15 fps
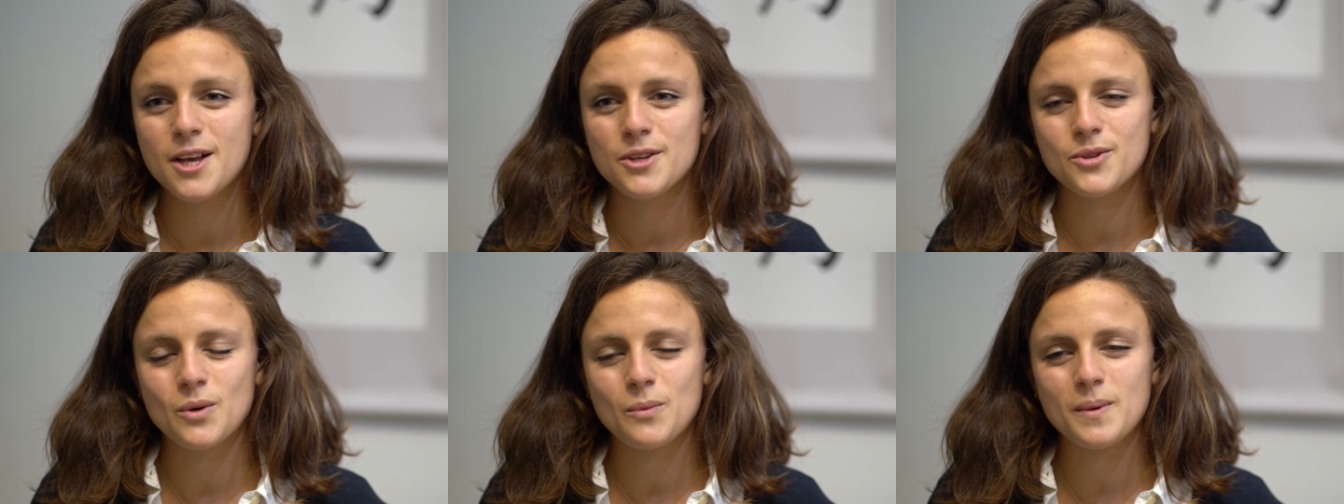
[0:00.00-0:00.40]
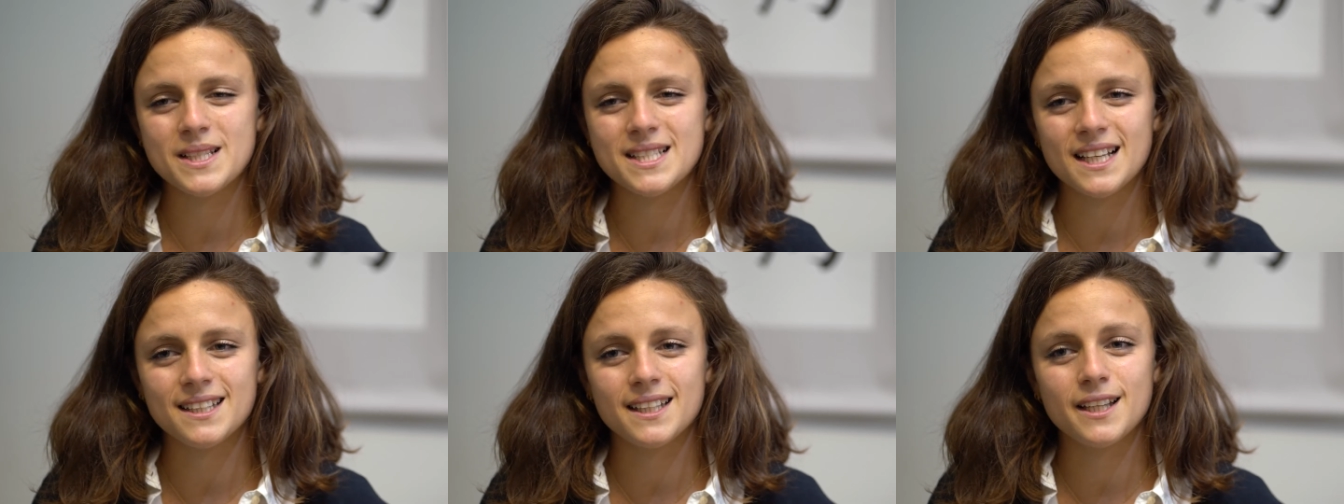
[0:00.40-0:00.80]
Sono
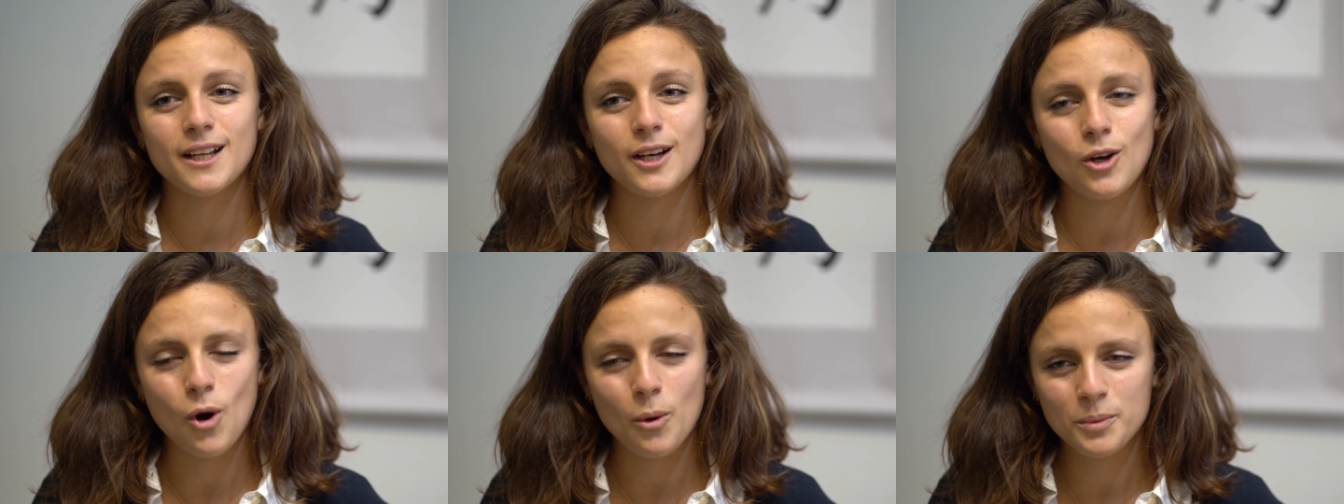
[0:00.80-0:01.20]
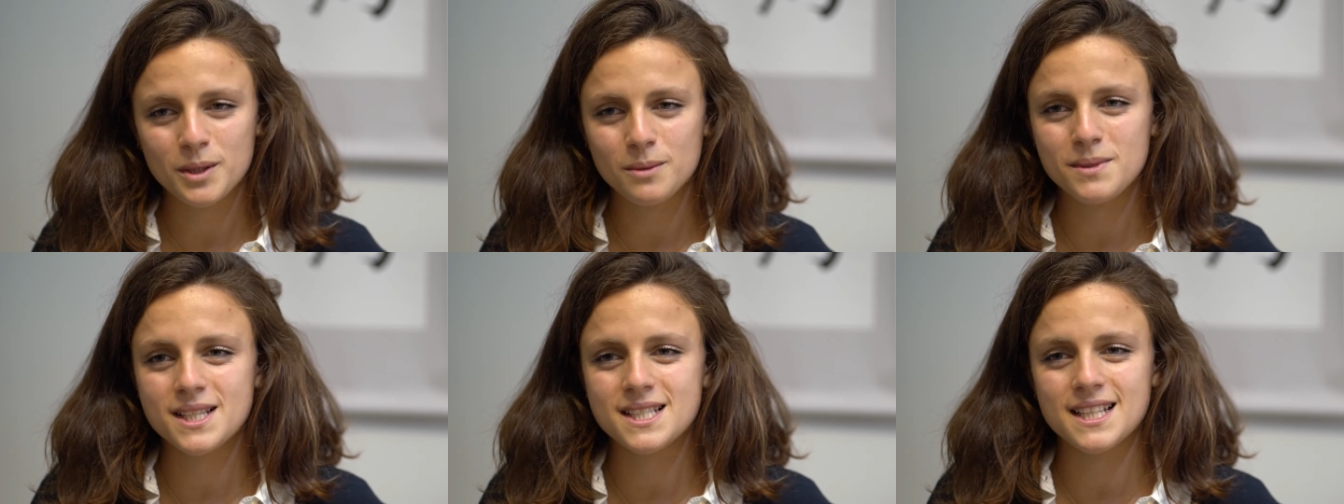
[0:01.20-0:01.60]
passata
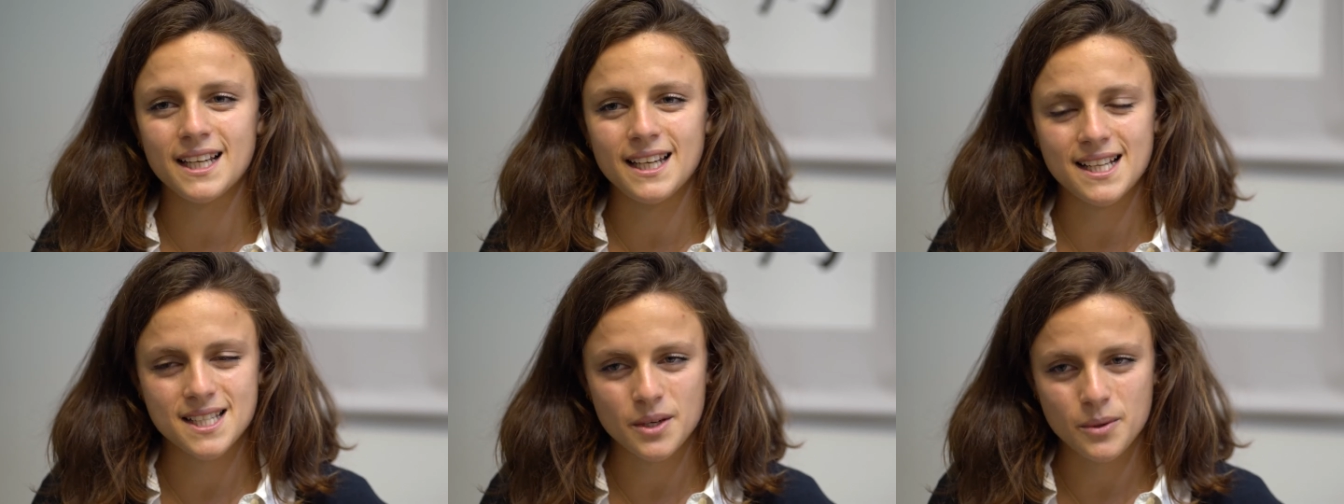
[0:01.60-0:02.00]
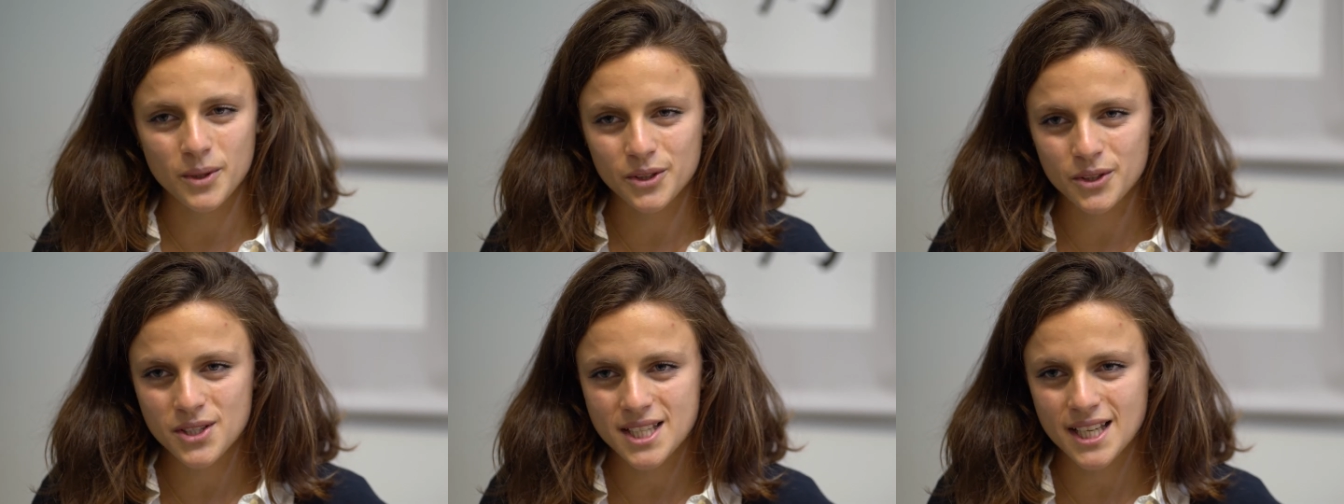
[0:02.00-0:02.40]
dall'Optimist al Laser
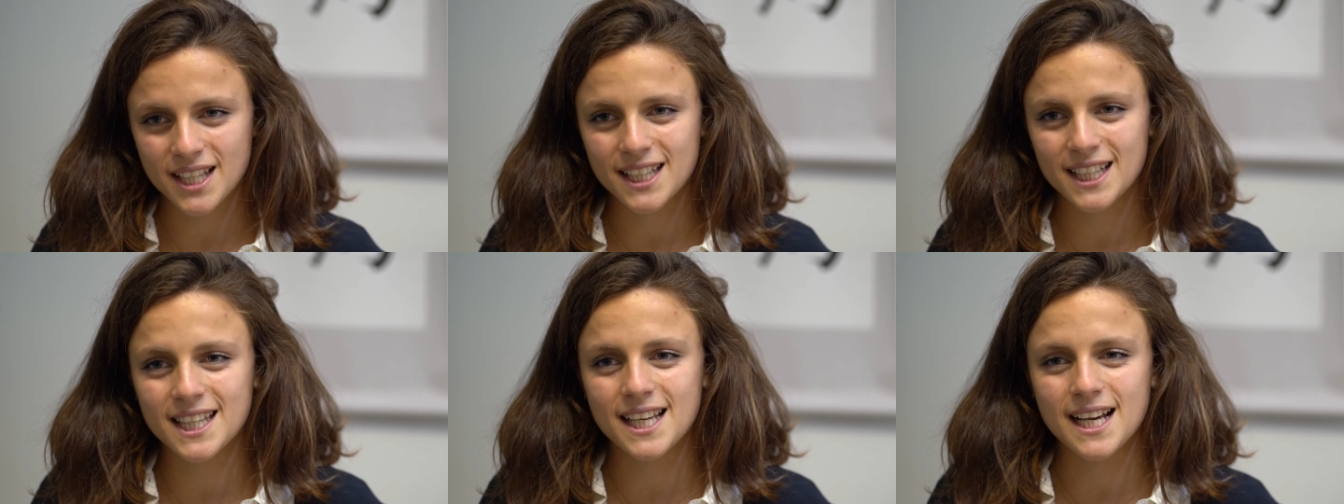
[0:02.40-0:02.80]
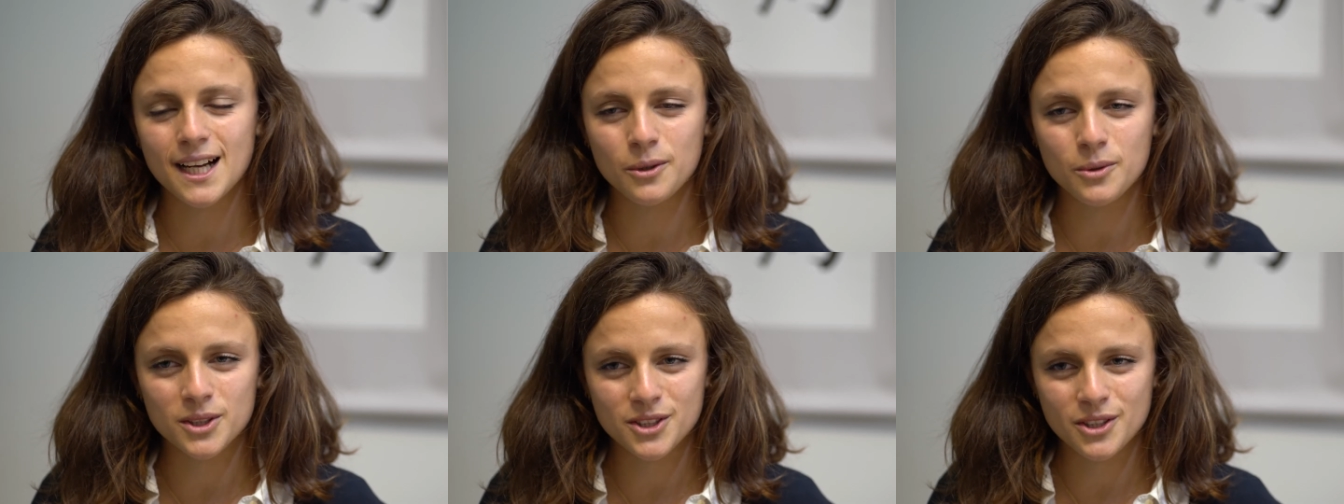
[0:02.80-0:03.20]
4.7 al
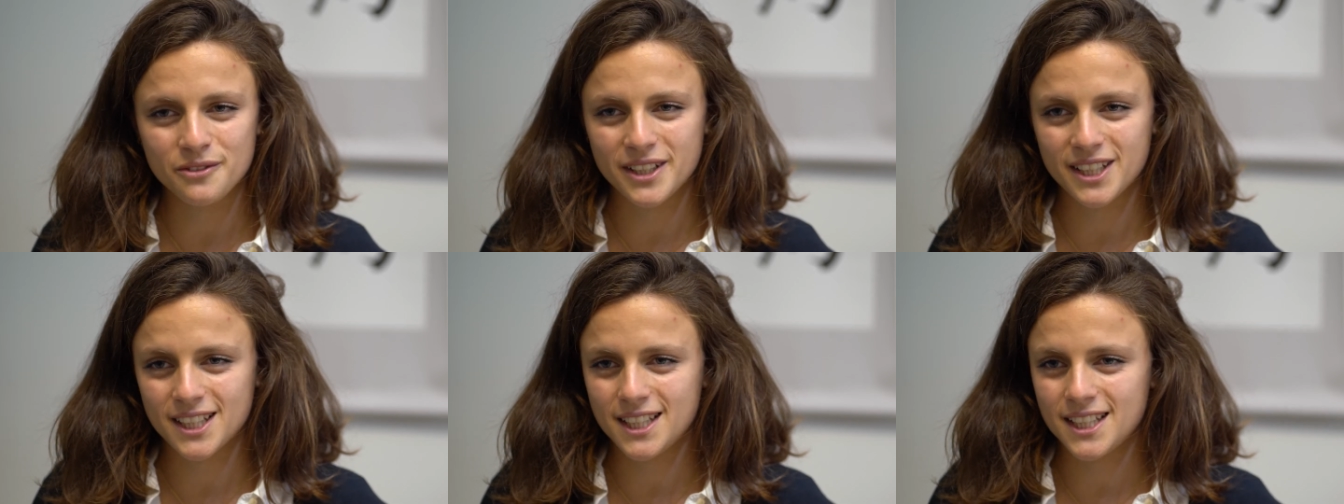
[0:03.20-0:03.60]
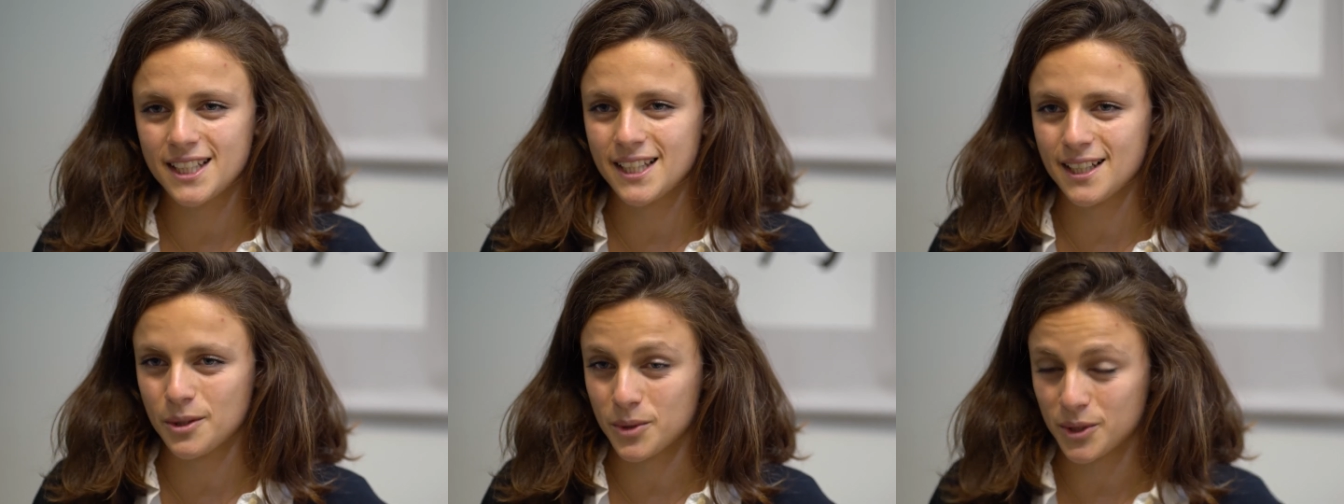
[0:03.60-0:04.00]
4.20
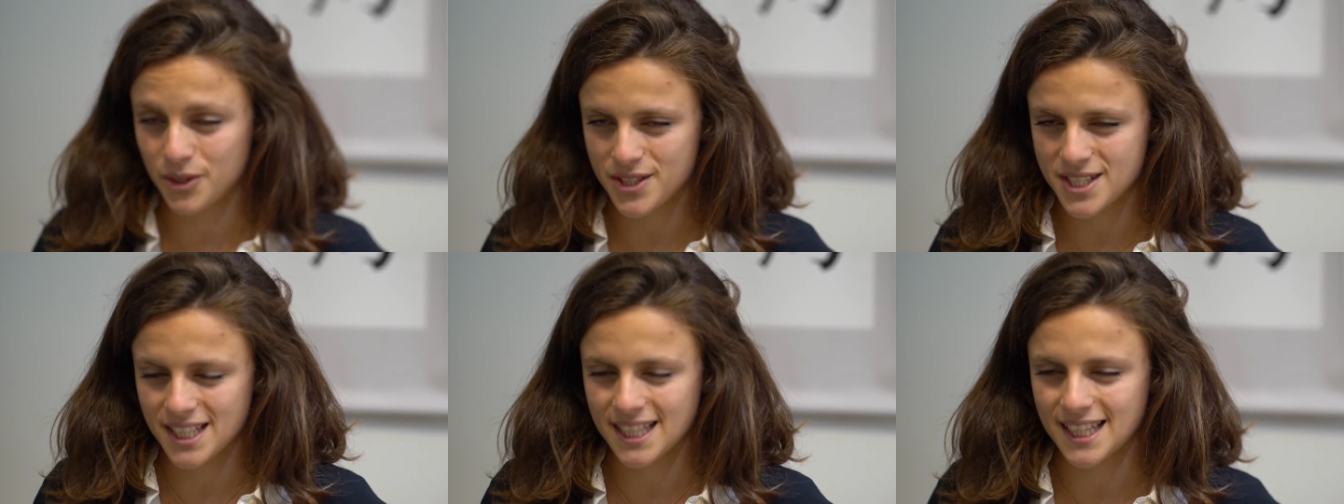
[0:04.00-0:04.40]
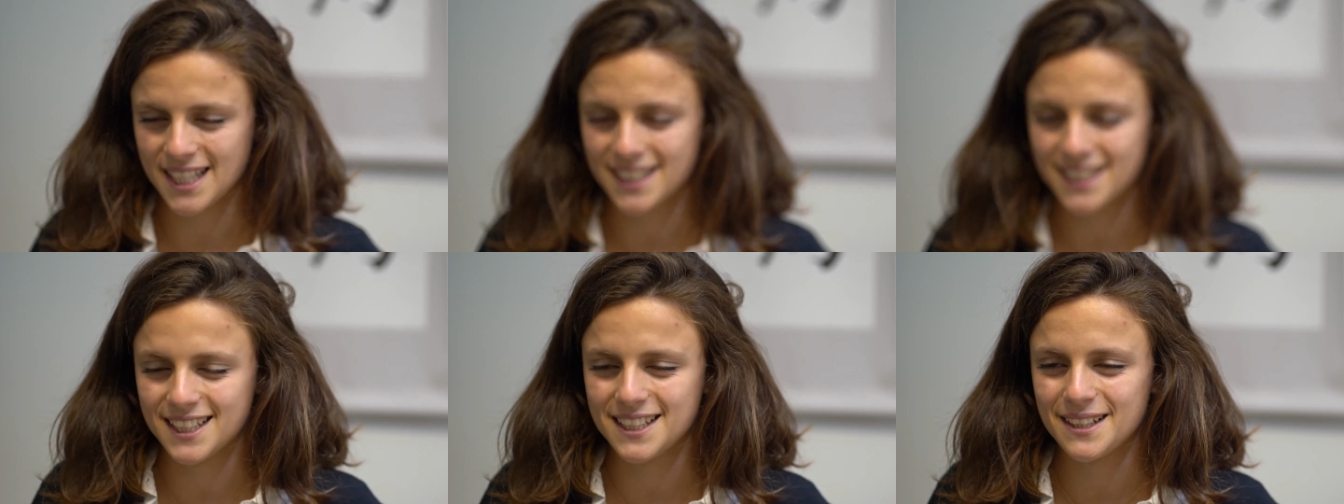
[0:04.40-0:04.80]
e al
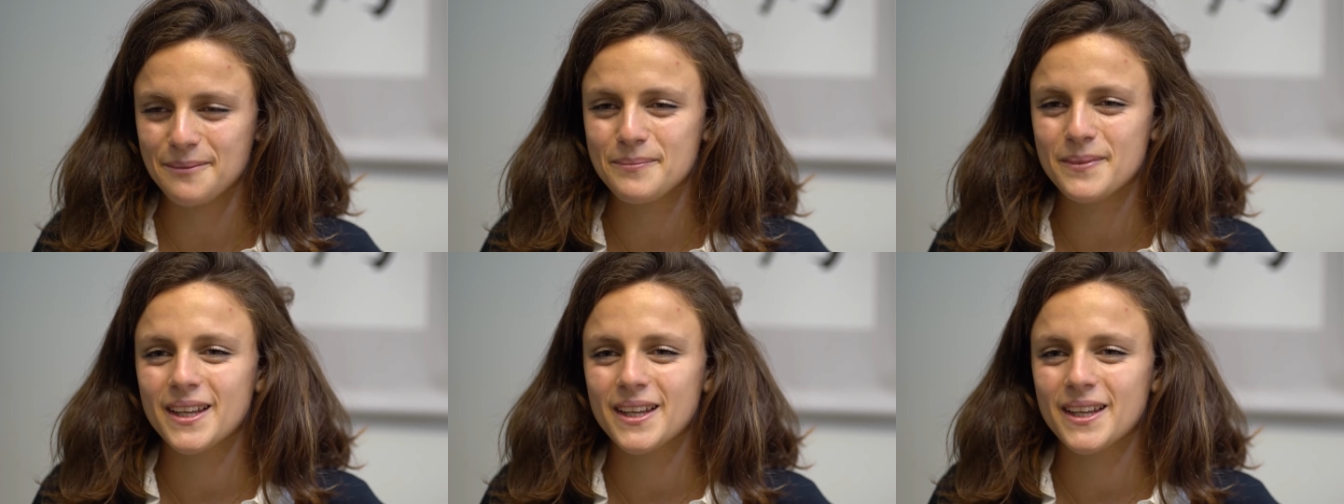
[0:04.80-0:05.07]
4.70.